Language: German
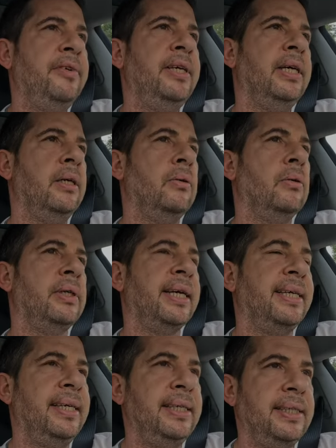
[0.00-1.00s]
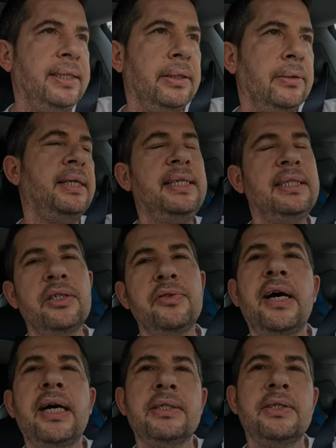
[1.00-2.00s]
wir oder ich, dieses
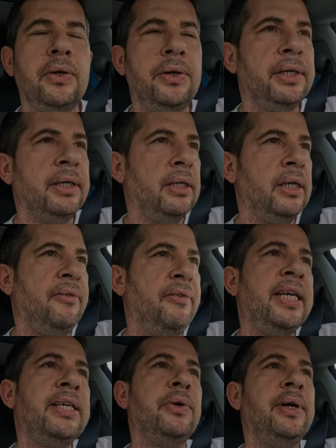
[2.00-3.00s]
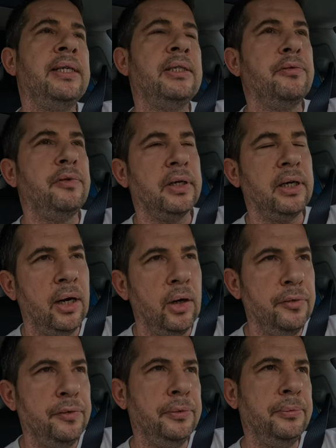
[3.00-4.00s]
Fahrzeug eventuell zu
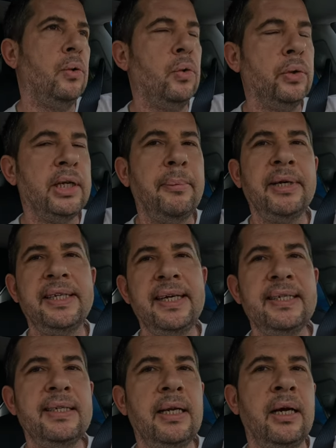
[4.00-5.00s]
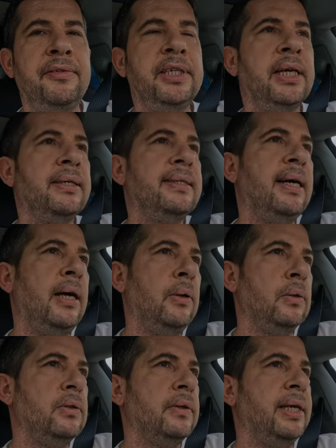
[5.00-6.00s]
verkaufen oder bei Tesla wieder in
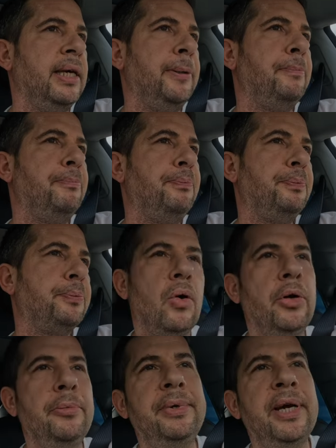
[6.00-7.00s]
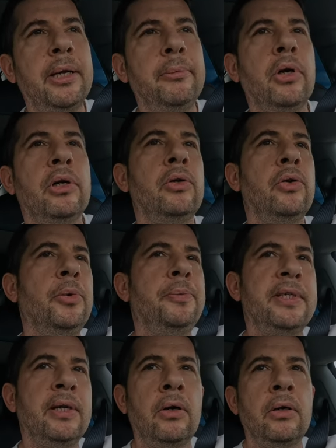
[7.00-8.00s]
Zahlung zu geben und mir ein Model
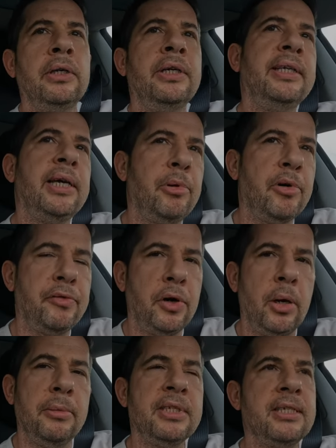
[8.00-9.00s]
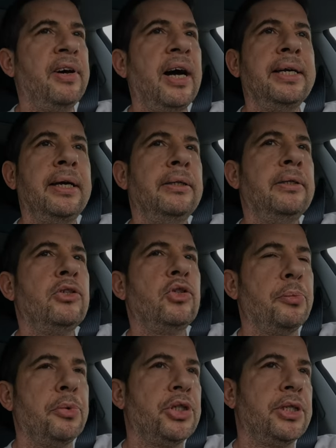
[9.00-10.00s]
Y in der Performance-Variante zu
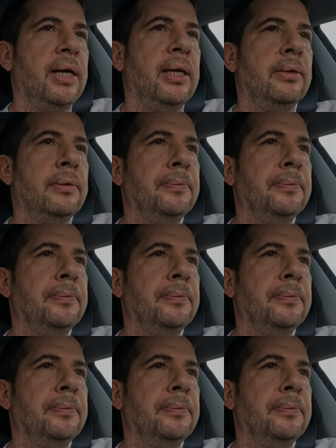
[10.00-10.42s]
bestellen.